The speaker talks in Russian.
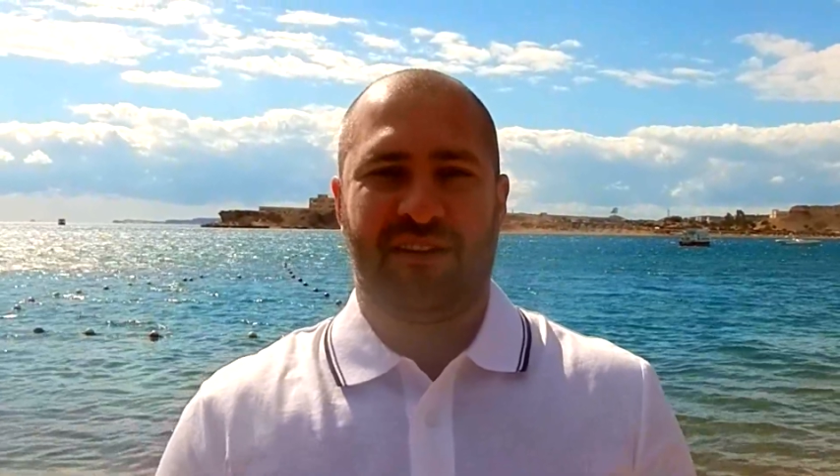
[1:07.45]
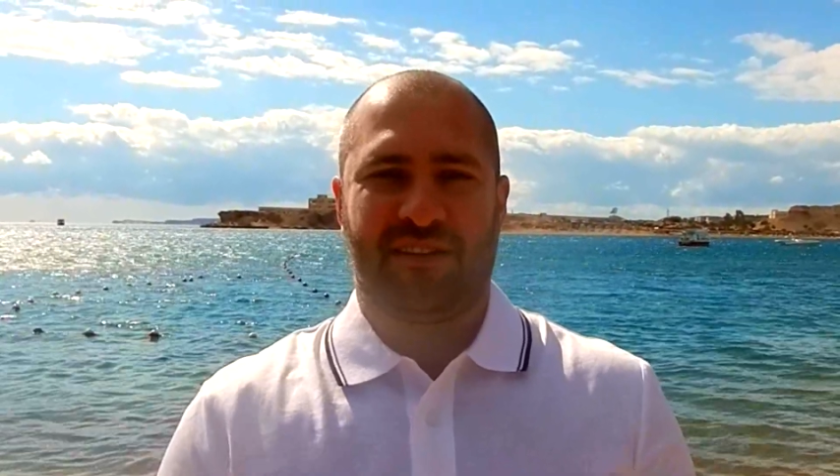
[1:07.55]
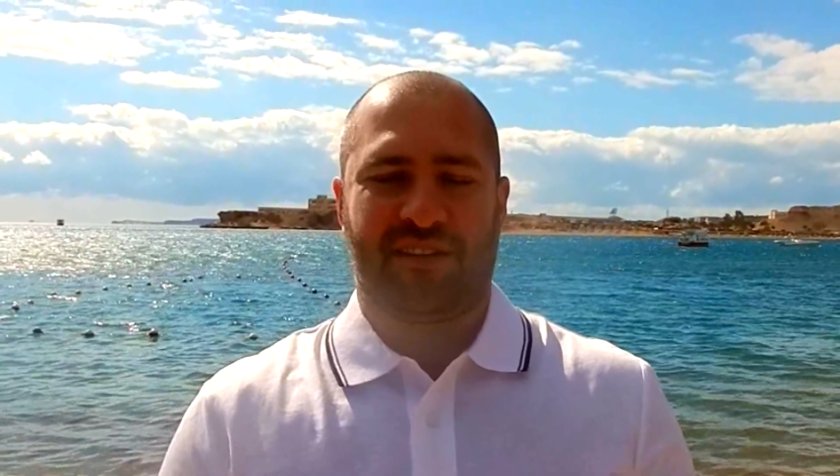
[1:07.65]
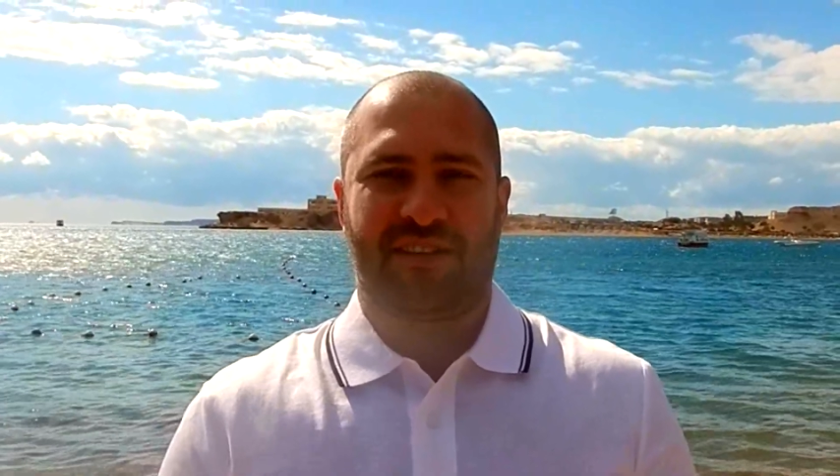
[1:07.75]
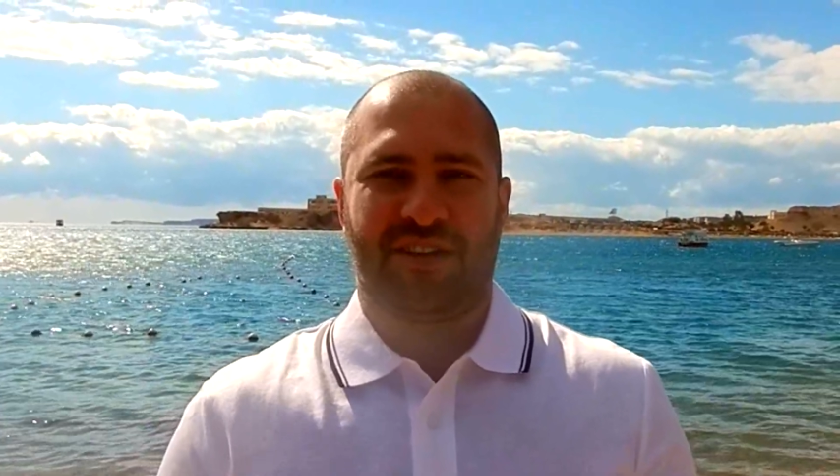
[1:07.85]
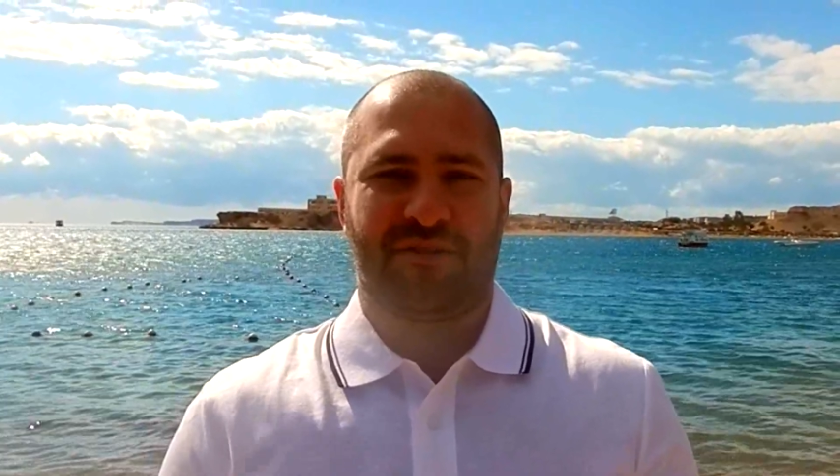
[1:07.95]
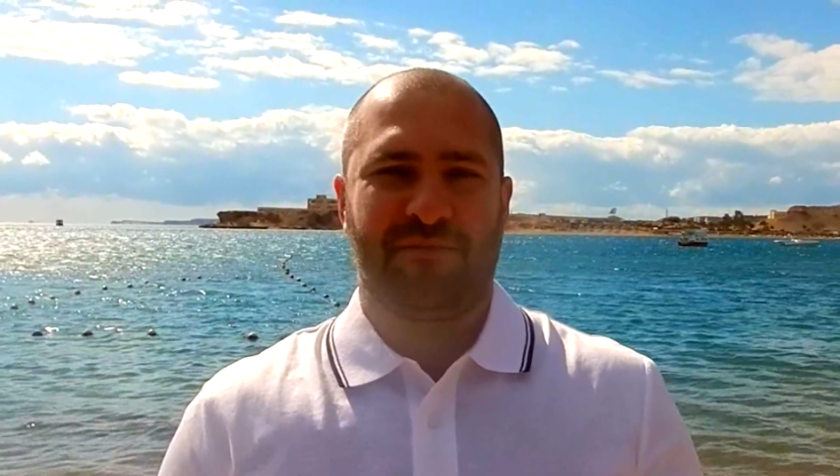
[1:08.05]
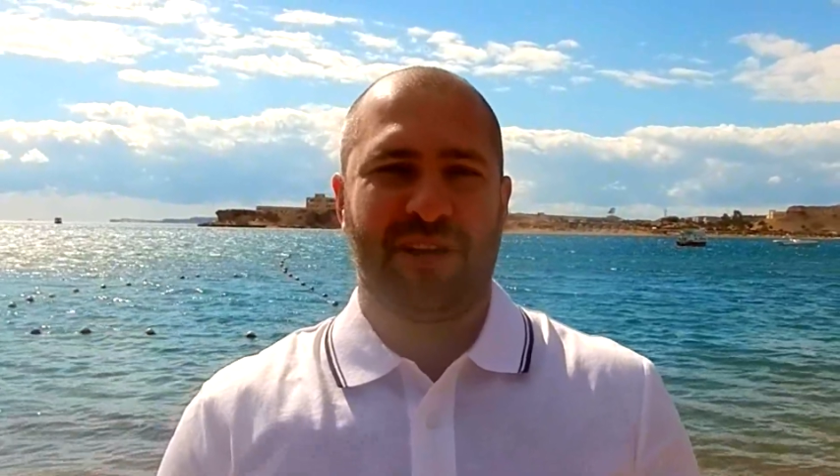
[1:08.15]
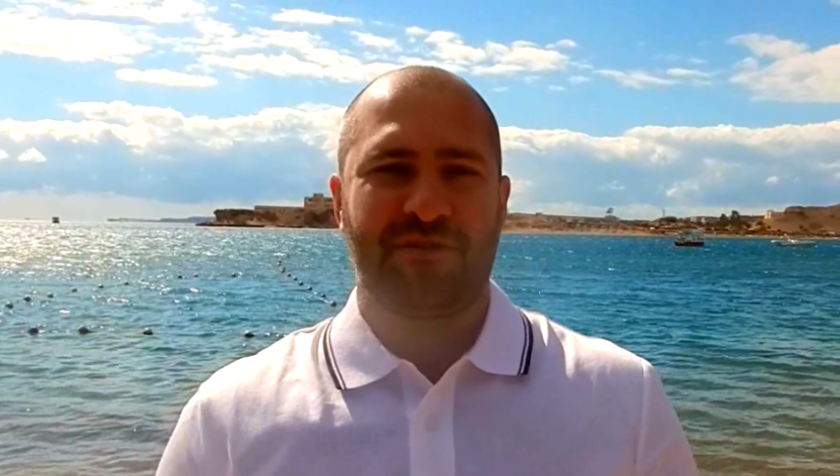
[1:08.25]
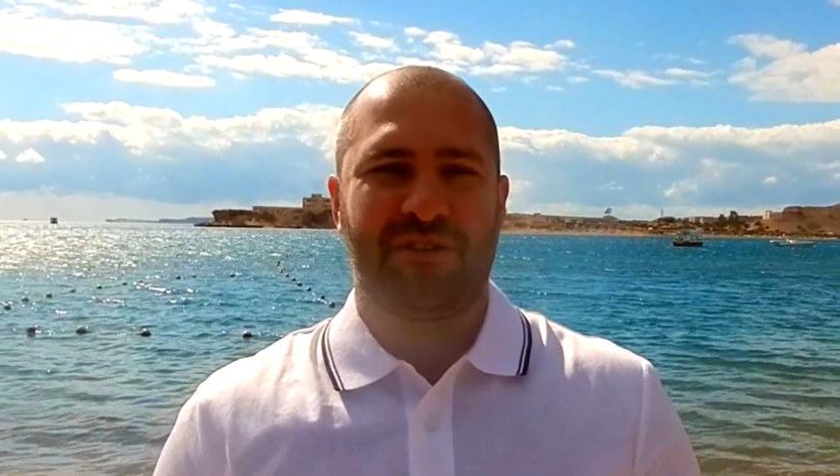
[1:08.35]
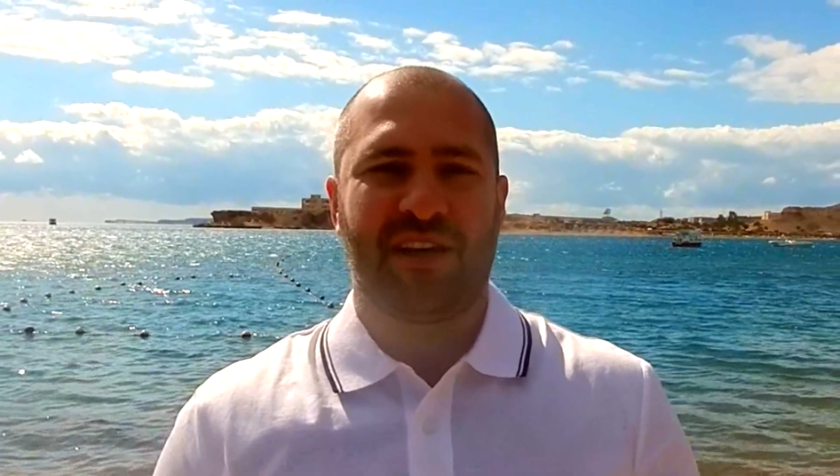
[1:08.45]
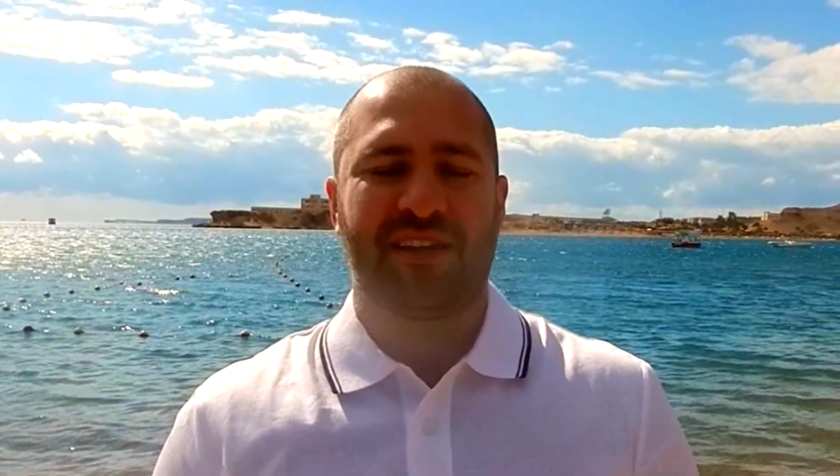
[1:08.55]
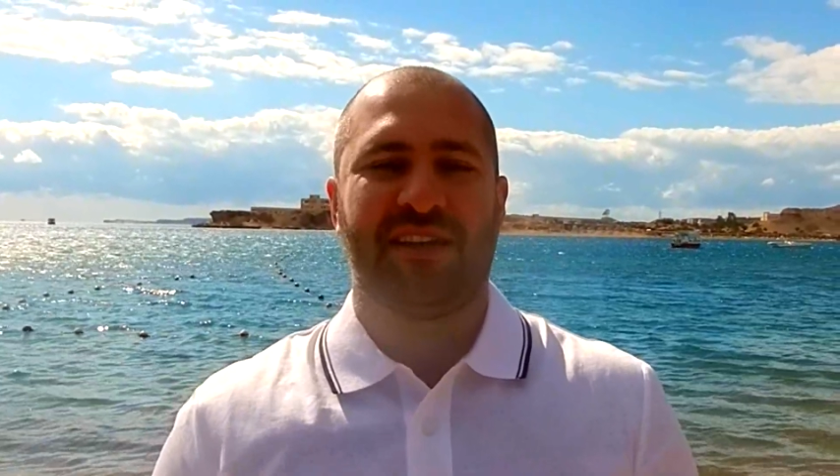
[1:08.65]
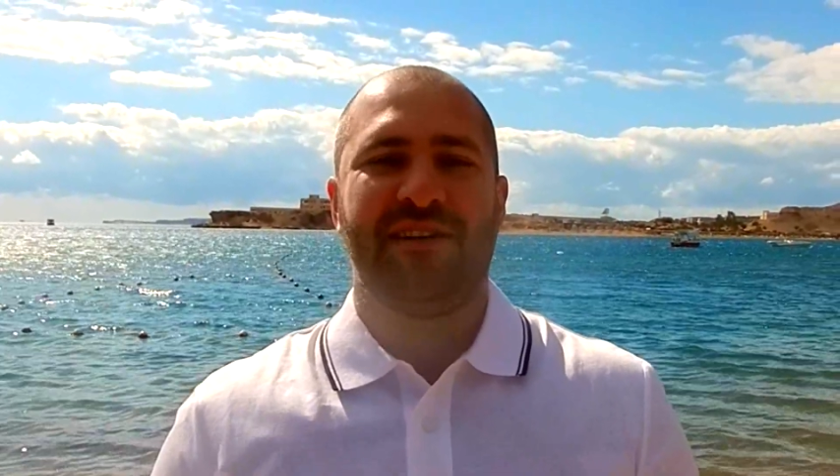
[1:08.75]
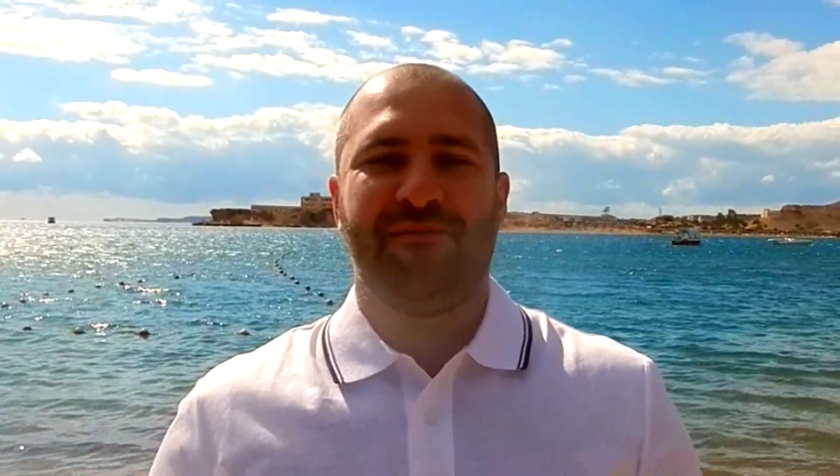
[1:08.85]
э, так скажем,
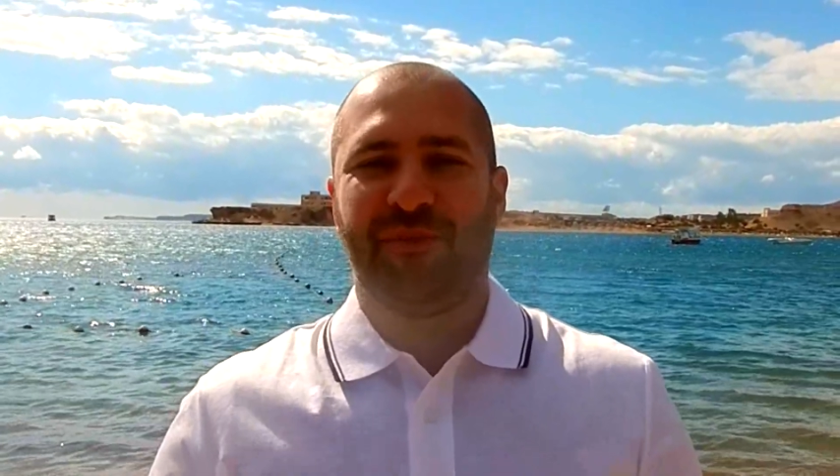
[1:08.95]
результаты,